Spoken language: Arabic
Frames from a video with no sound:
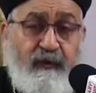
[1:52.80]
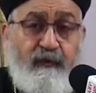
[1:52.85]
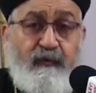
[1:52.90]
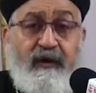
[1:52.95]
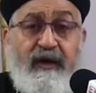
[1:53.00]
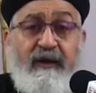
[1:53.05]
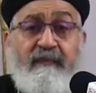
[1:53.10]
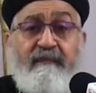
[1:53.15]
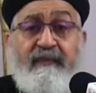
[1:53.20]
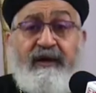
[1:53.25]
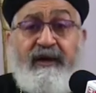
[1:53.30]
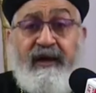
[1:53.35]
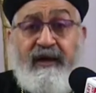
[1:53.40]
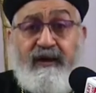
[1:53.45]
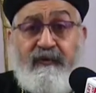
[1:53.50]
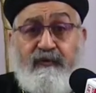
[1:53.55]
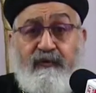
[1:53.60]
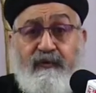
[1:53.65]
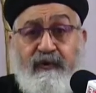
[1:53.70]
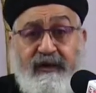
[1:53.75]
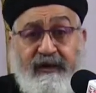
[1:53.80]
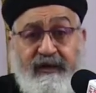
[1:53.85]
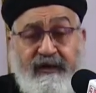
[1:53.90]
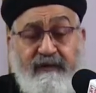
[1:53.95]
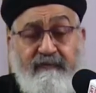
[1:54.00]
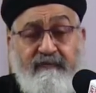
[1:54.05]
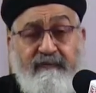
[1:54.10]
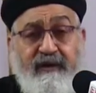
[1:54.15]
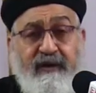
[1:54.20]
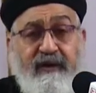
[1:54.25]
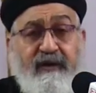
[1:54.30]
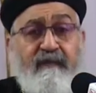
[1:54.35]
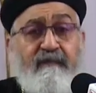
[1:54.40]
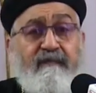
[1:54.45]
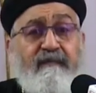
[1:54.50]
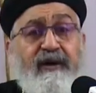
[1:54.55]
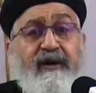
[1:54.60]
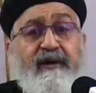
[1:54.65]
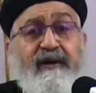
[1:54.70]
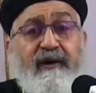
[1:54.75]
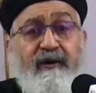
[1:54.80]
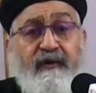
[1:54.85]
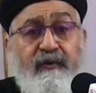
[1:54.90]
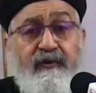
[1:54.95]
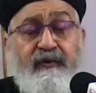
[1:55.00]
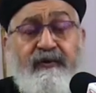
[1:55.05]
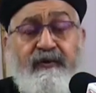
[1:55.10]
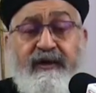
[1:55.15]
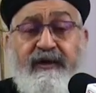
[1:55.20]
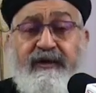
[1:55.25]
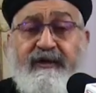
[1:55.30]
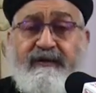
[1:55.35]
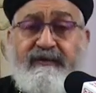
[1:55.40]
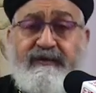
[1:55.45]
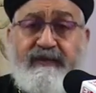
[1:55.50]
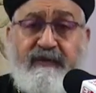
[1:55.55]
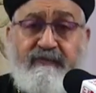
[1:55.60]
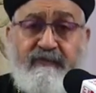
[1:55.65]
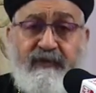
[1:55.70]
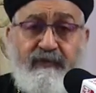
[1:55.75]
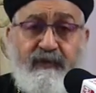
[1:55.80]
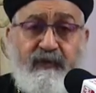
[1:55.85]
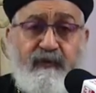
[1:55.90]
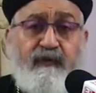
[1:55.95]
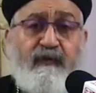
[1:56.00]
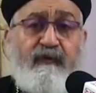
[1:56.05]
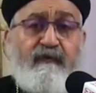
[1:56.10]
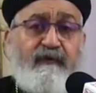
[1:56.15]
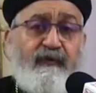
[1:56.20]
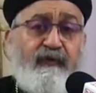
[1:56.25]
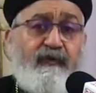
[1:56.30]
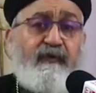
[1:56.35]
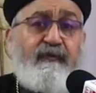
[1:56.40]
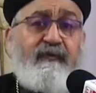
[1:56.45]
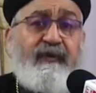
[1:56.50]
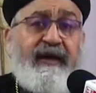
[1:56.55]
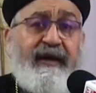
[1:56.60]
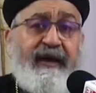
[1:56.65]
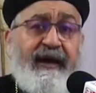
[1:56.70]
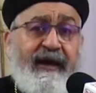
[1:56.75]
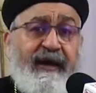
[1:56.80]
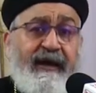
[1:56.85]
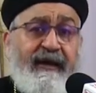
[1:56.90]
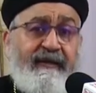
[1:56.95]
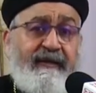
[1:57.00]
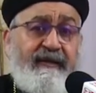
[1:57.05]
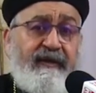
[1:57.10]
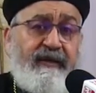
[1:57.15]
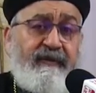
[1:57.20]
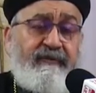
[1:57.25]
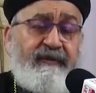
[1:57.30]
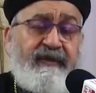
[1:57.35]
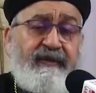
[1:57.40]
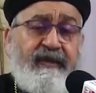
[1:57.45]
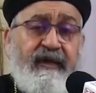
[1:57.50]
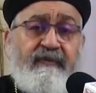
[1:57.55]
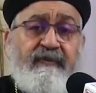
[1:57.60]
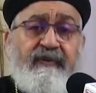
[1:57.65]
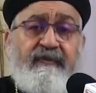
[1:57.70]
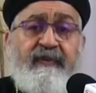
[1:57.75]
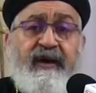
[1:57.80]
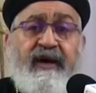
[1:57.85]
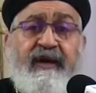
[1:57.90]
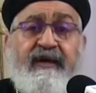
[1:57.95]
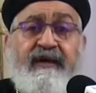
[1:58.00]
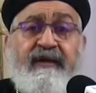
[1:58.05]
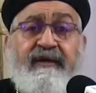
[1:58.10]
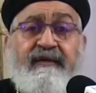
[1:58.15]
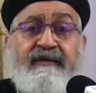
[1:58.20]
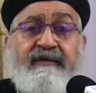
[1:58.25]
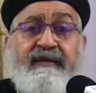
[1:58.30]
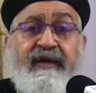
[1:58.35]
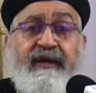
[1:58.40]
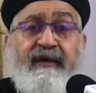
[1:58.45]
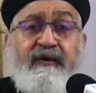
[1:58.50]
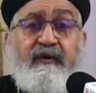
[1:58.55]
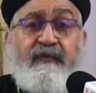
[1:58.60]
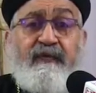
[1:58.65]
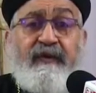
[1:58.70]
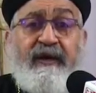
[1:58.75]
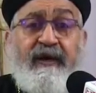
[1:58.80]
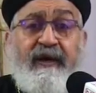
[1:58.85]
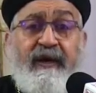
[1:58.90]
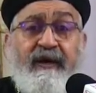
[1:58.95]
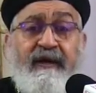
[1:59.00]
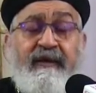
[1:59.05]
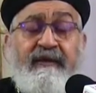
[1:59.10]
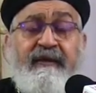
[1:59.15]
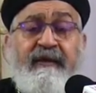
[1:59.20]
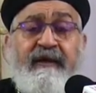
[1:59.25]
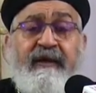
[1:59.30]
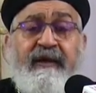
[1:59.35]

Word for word: ولما أقول خدمة مرة أخرى زي ما بقول في يوم الأحد اللي بيتابع معانا رسائل يوم الأحد